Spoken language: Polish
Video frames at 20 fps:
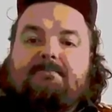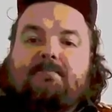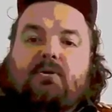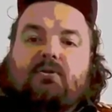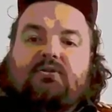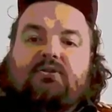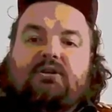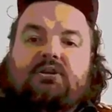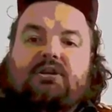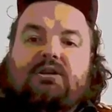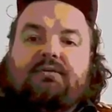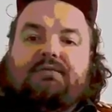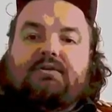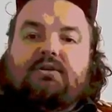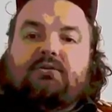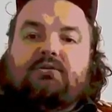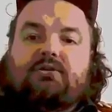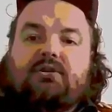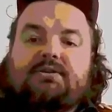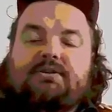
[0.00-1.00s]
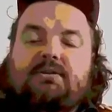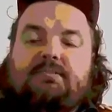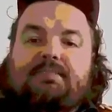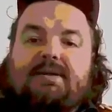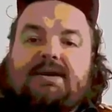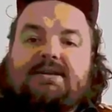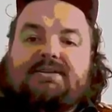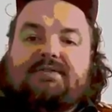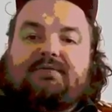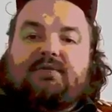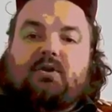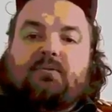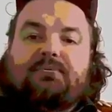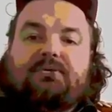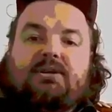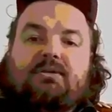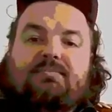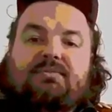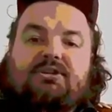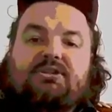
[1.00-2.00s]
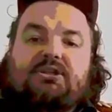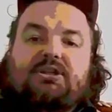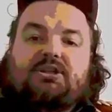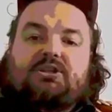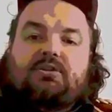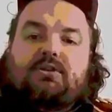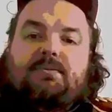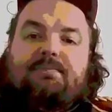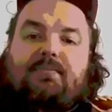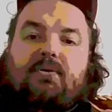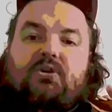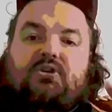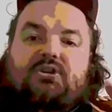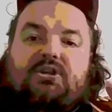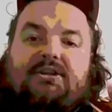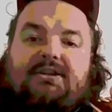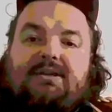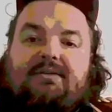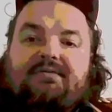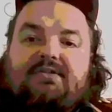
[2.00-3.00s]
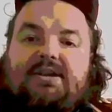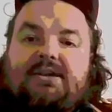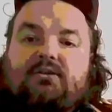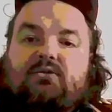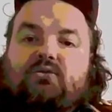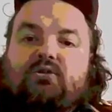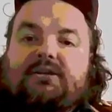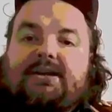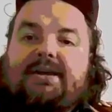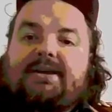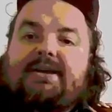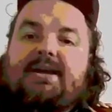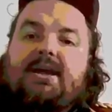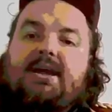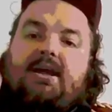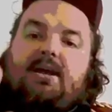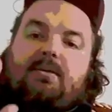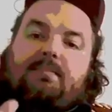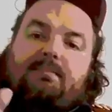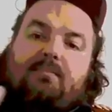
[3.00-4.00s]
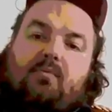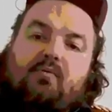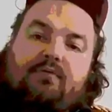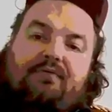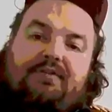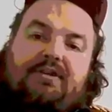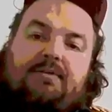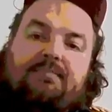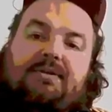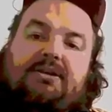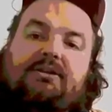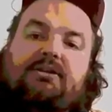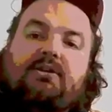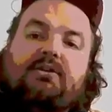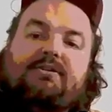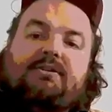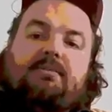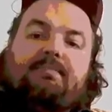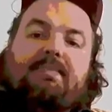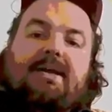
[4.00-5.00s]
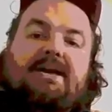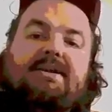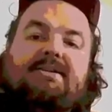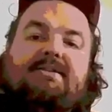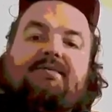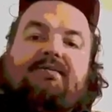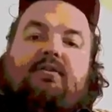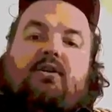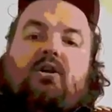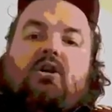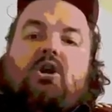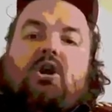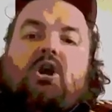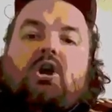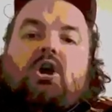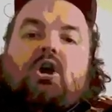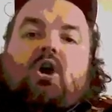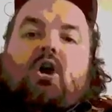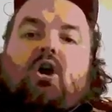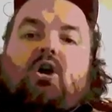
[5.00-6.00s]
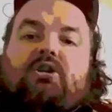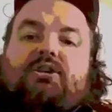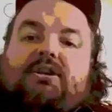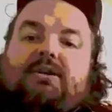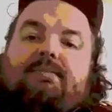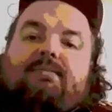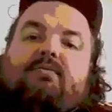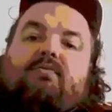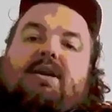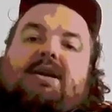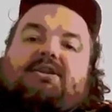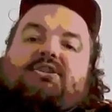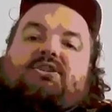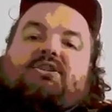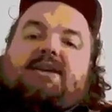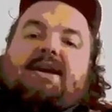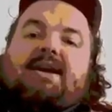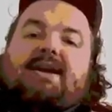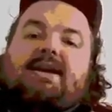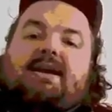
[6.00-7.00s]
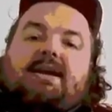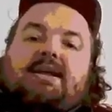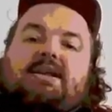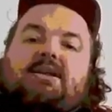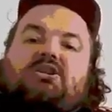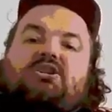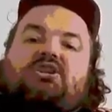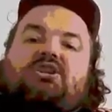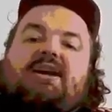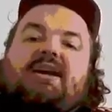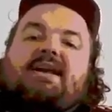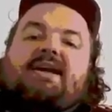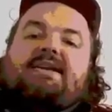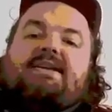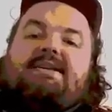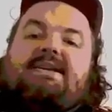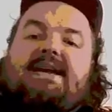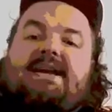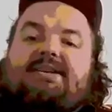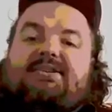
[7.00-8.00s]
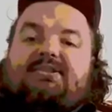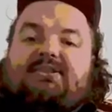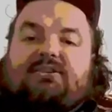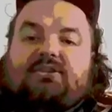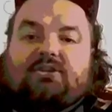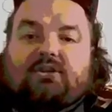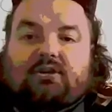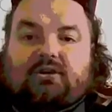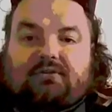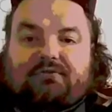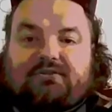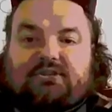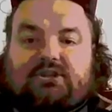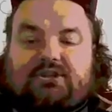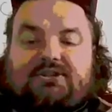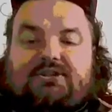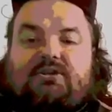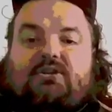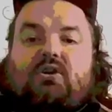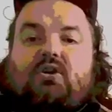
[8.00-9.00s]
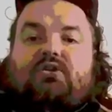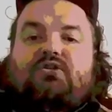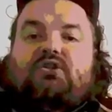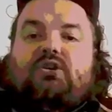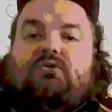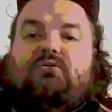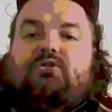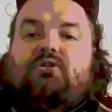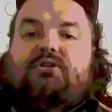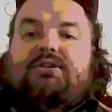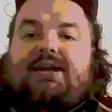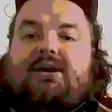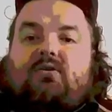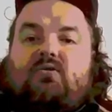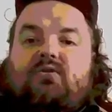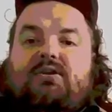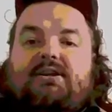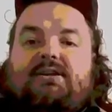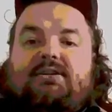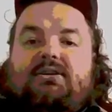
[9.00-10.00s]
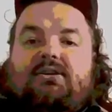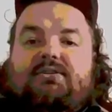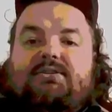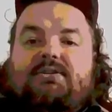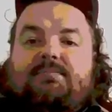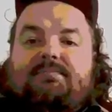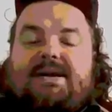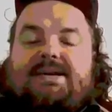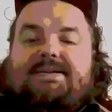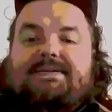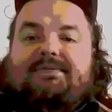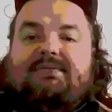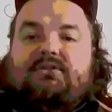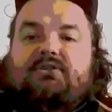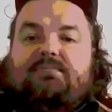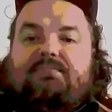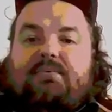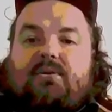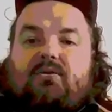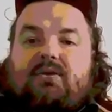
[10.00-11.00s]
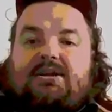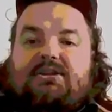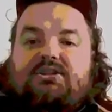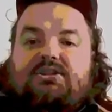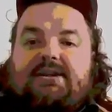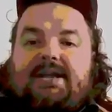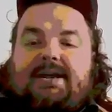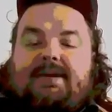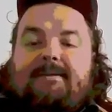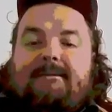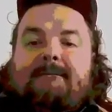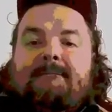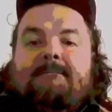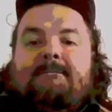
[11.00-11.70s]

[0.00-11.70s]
pozytywną, drodzy Państwo, optymistyczną i pozytywnie tutaj mówimy, drodzy Państwo, o tym właśnie, że jest to wszystko, są to nauki, drodzy Państwo, społeczne.